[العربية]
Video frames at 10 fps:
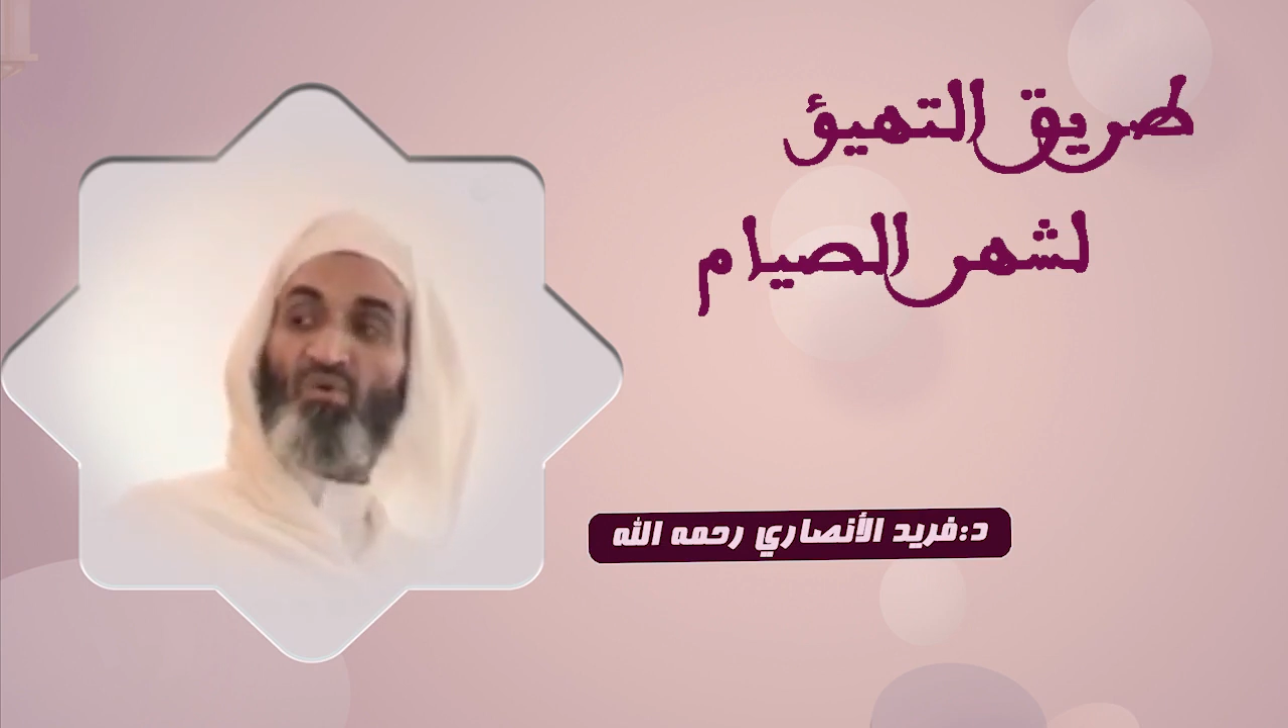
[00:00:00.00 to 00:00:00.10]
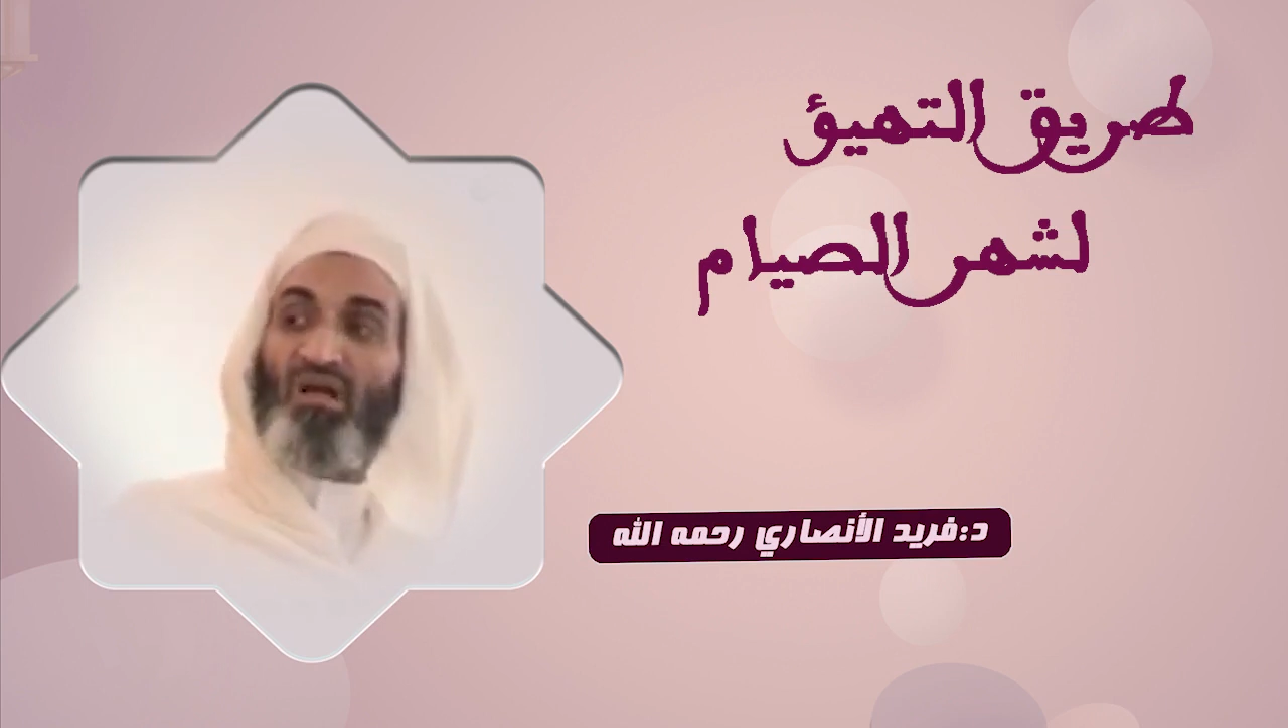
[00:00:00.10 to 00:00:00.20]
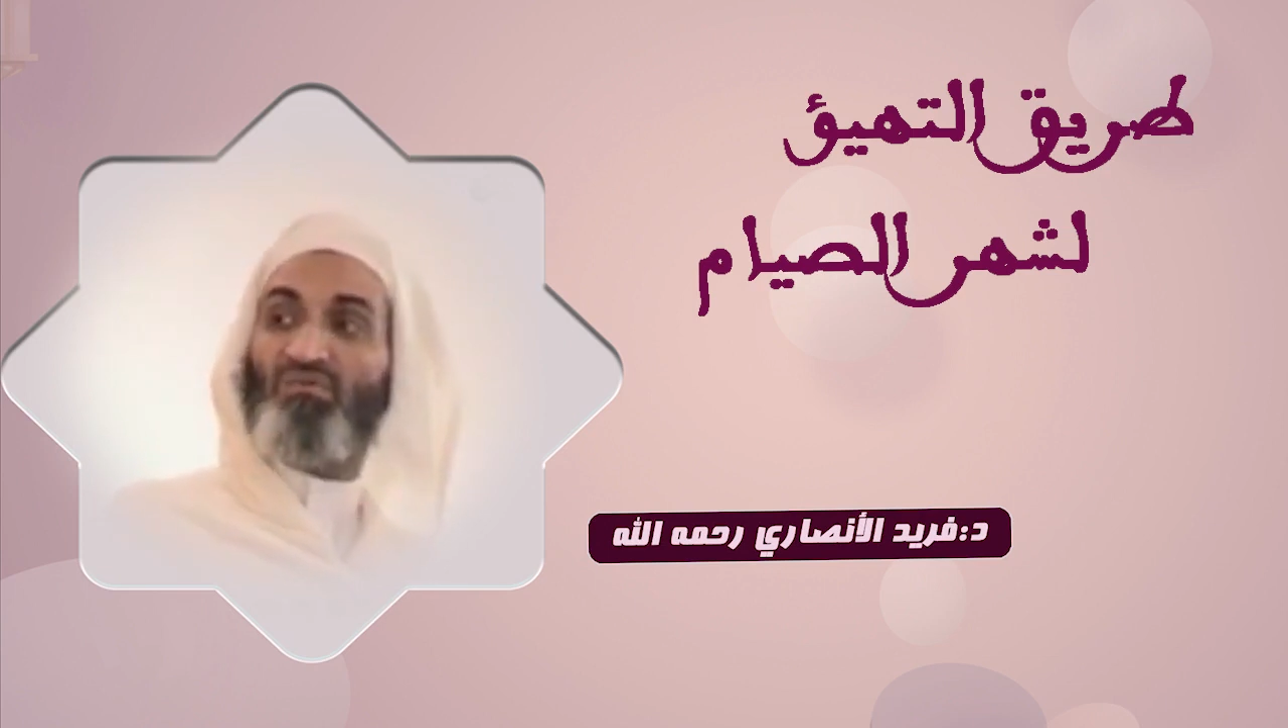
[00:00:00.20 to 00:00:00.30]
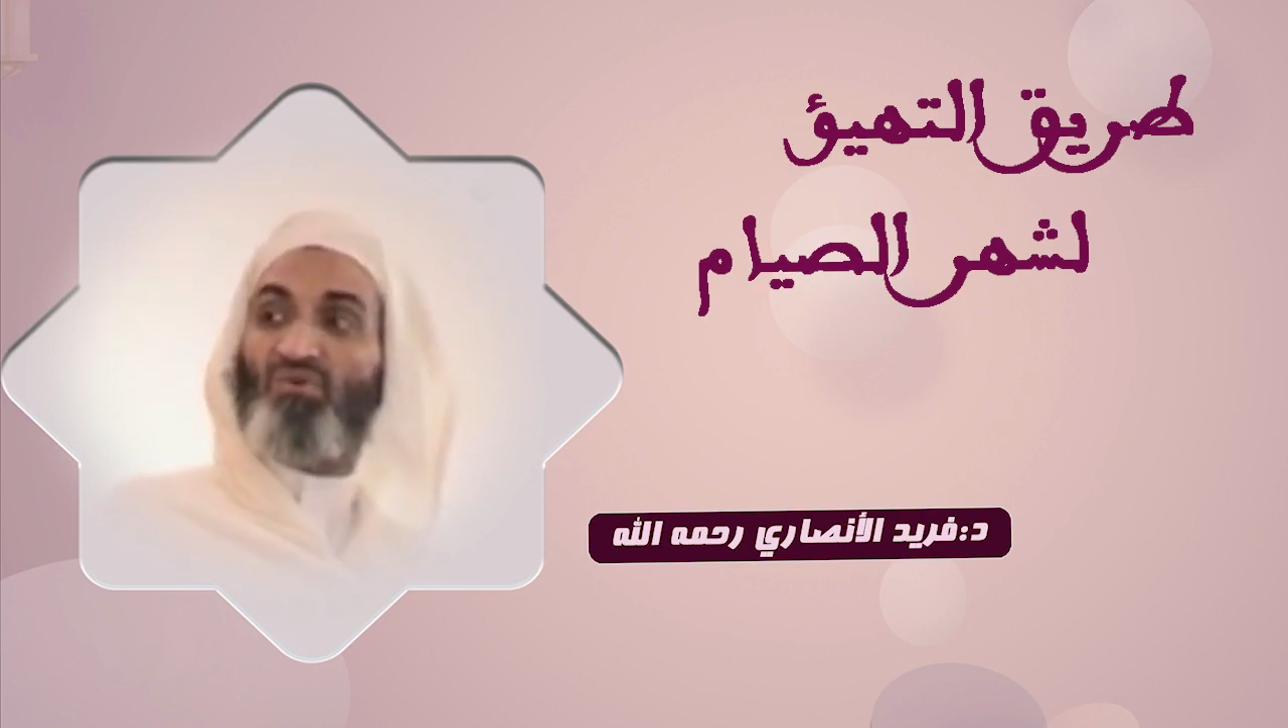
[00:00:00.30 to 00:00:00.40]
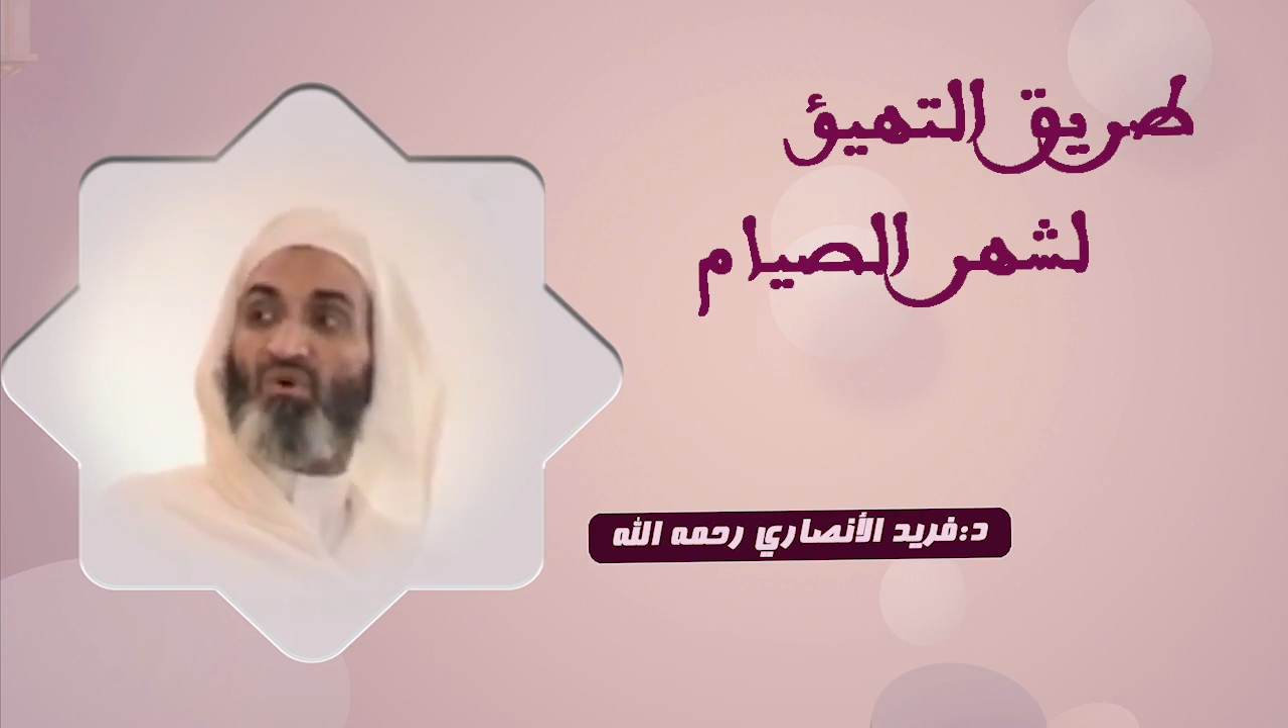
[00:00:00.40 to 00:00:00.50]

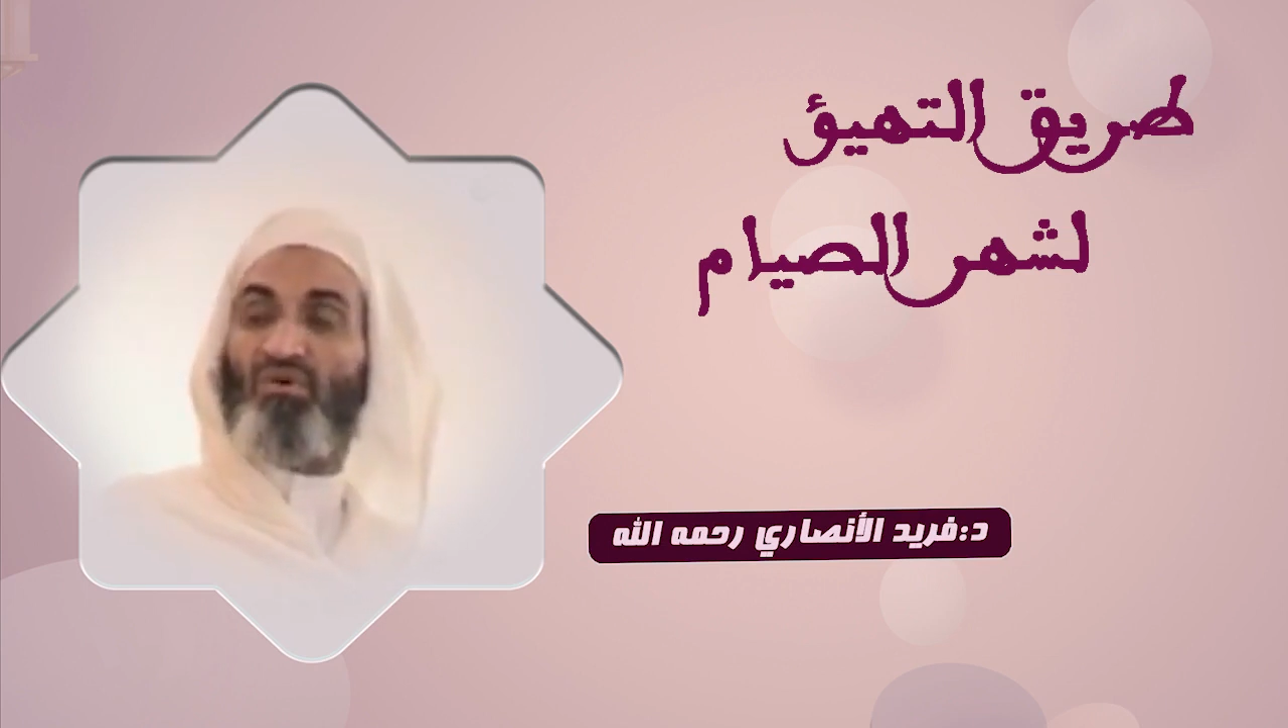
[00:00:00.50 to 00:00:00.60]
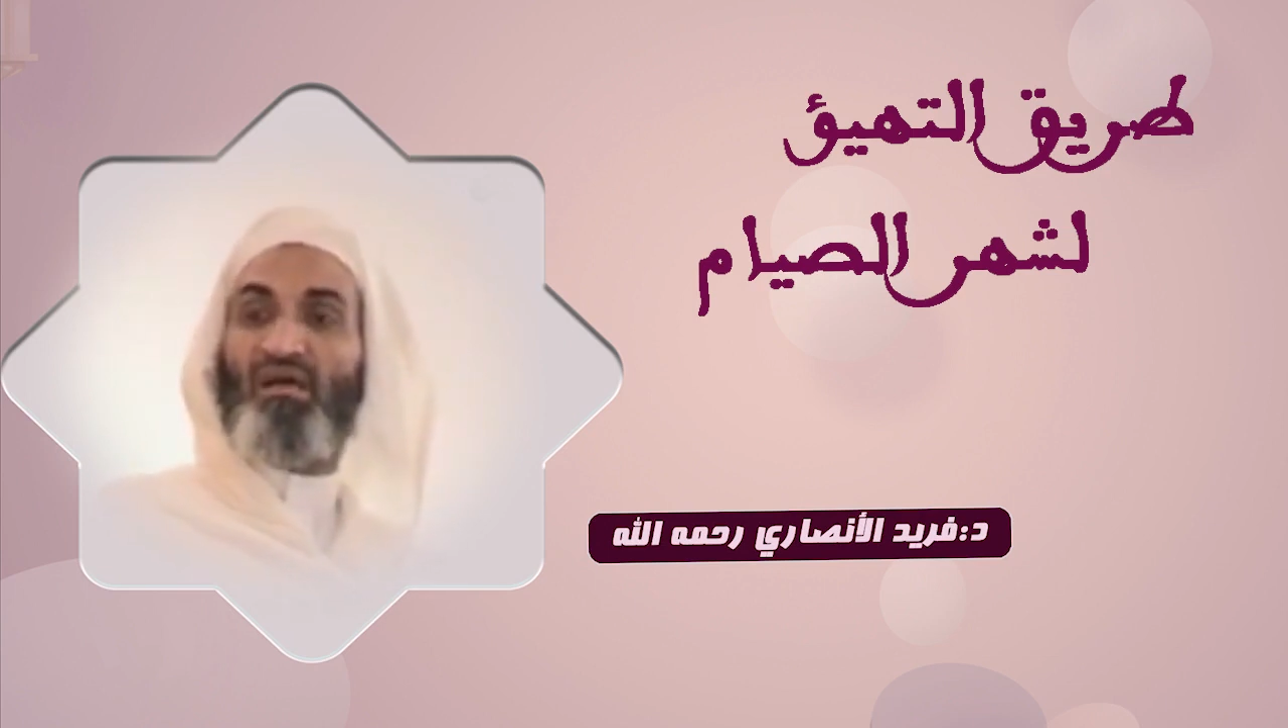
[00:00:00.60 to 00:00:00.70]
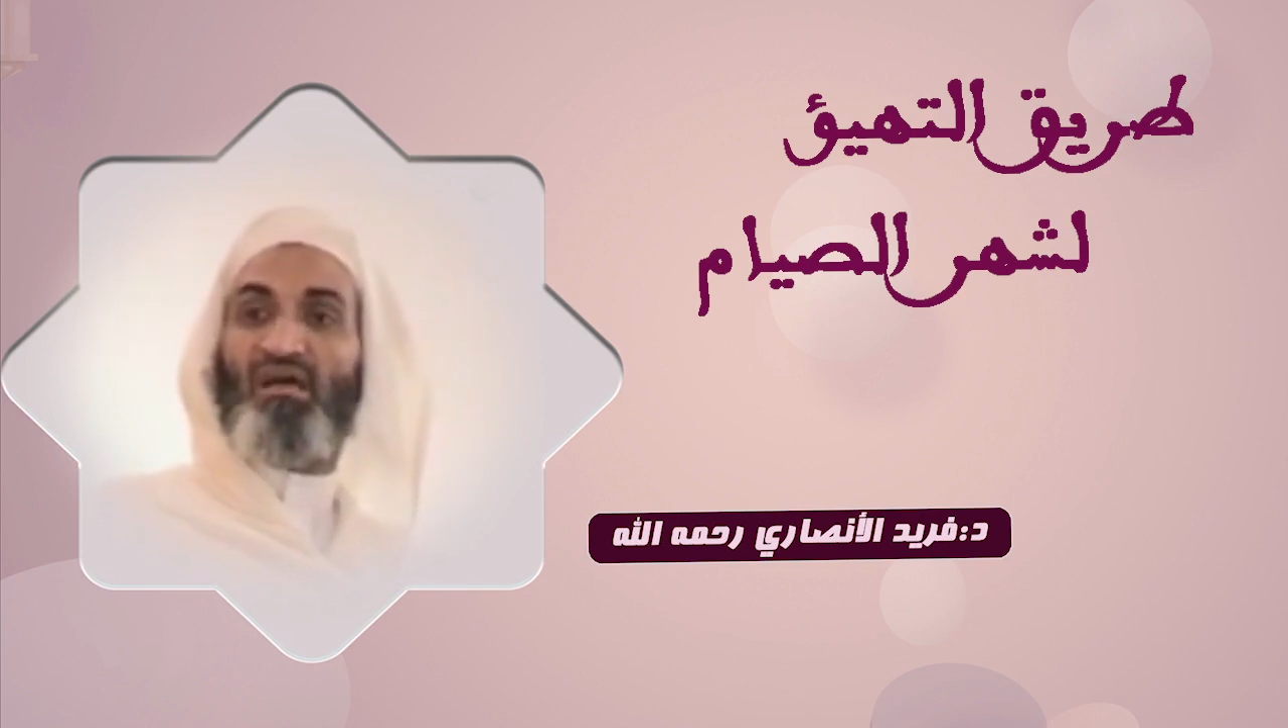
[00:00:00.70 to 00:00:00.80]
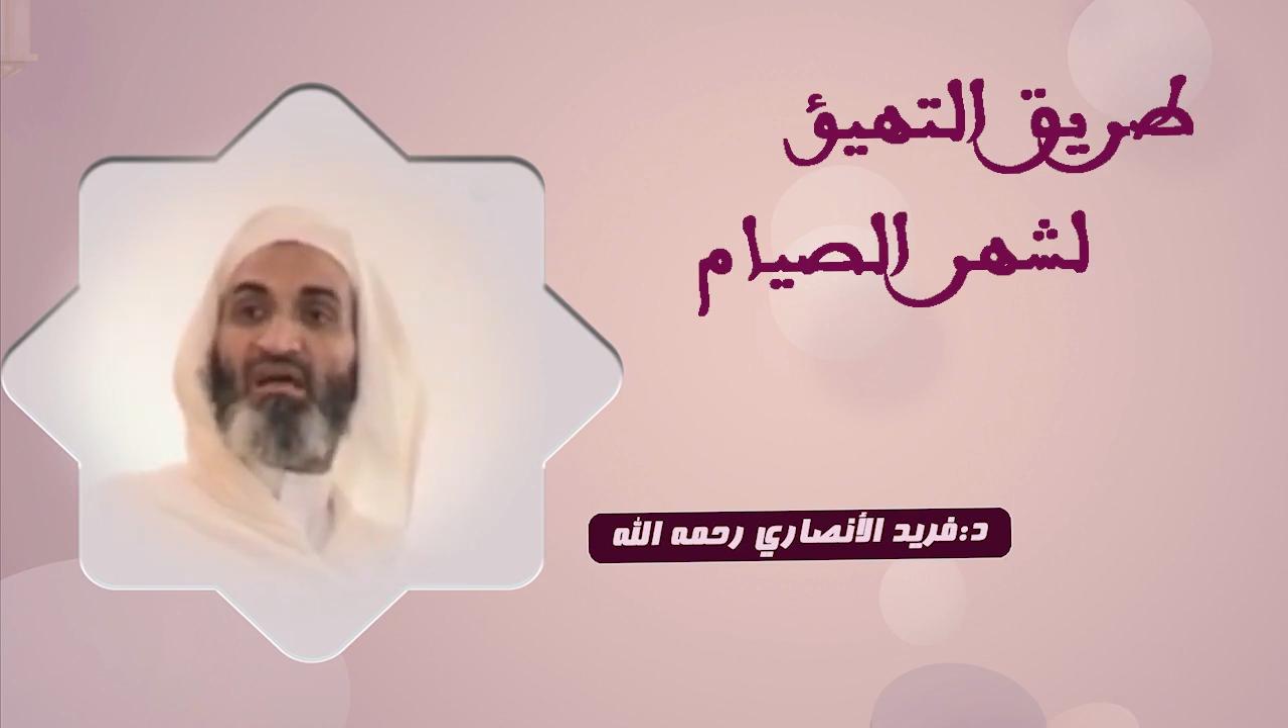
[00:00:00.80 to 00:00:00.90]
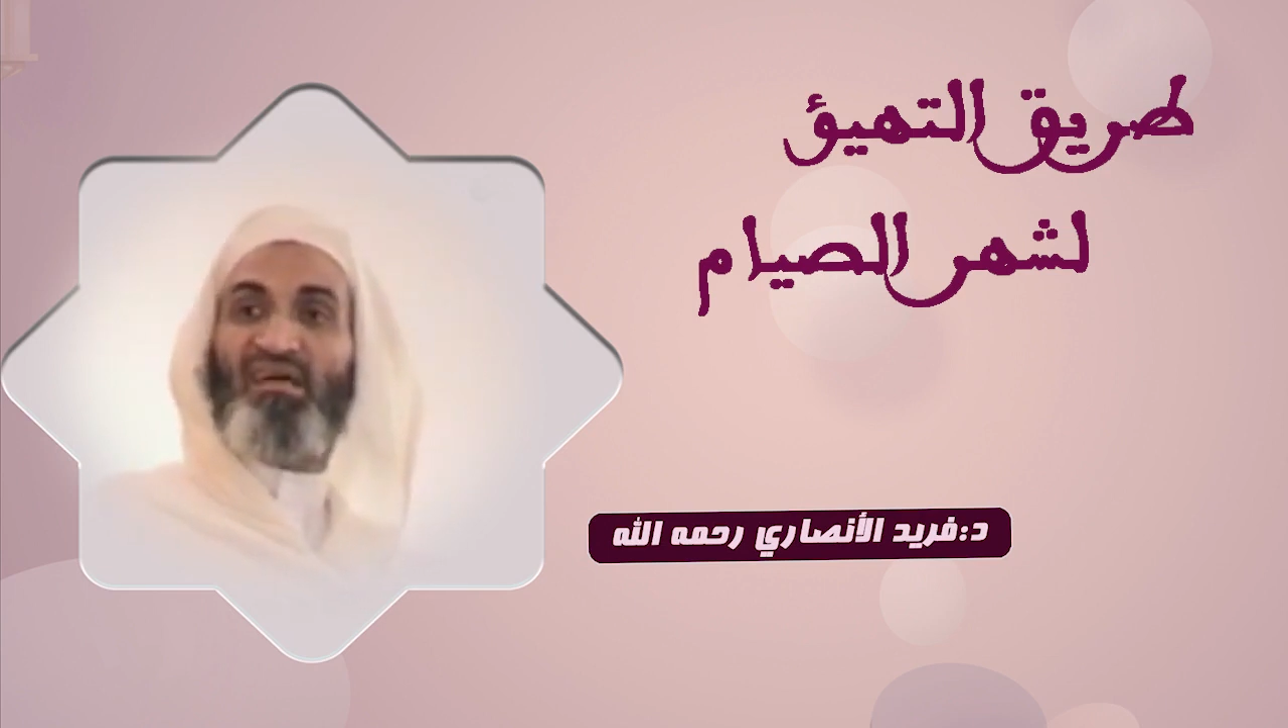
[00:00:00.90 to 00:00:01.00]
وعنده
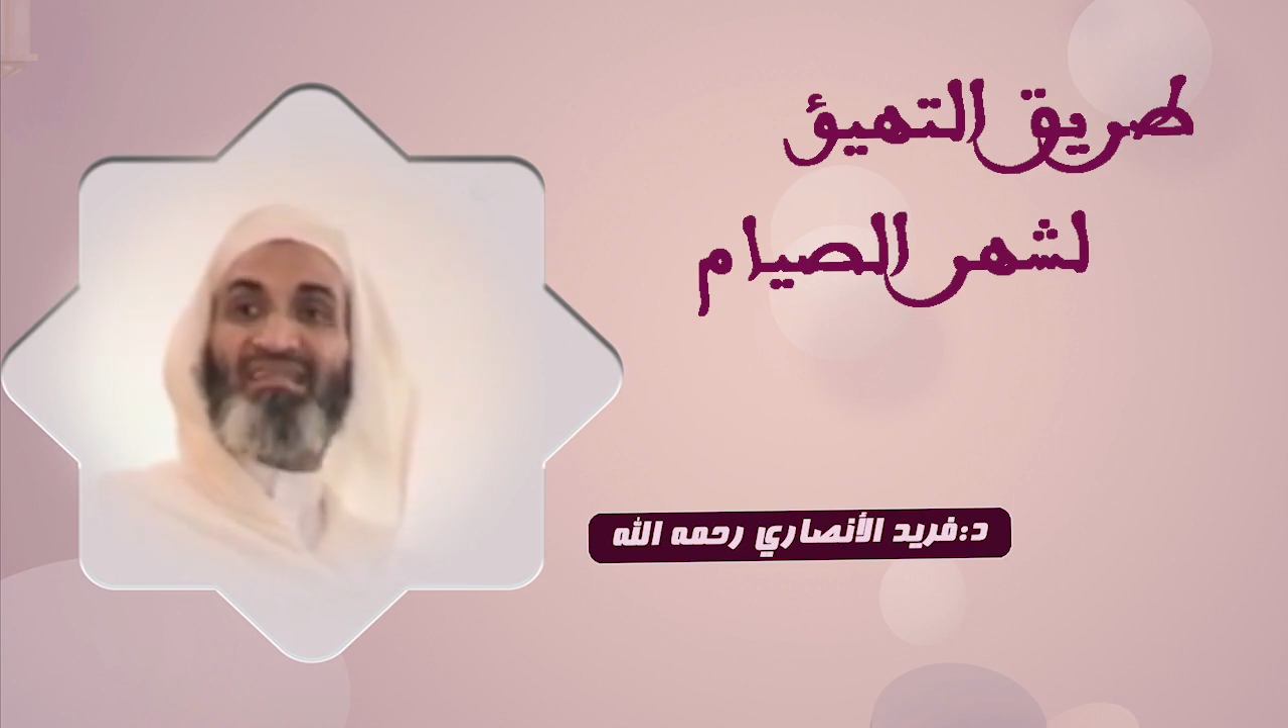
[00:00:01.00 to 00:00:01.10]
آه،